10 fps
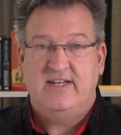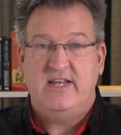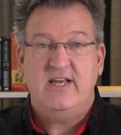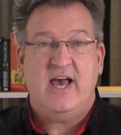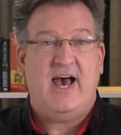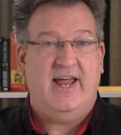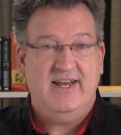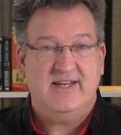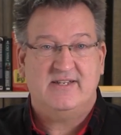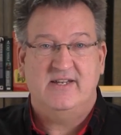die
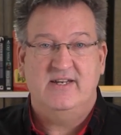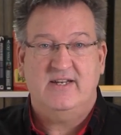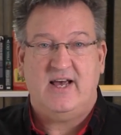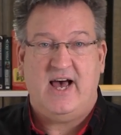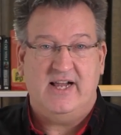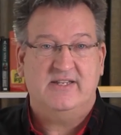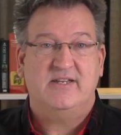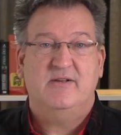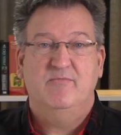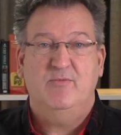anders sind als
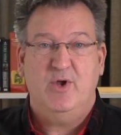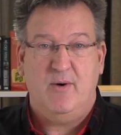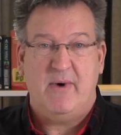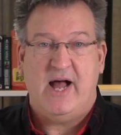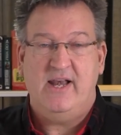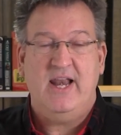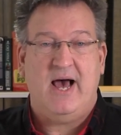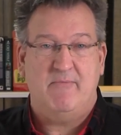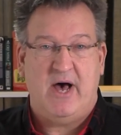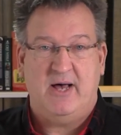im normalen
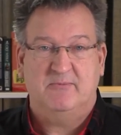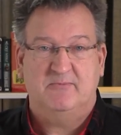Lama.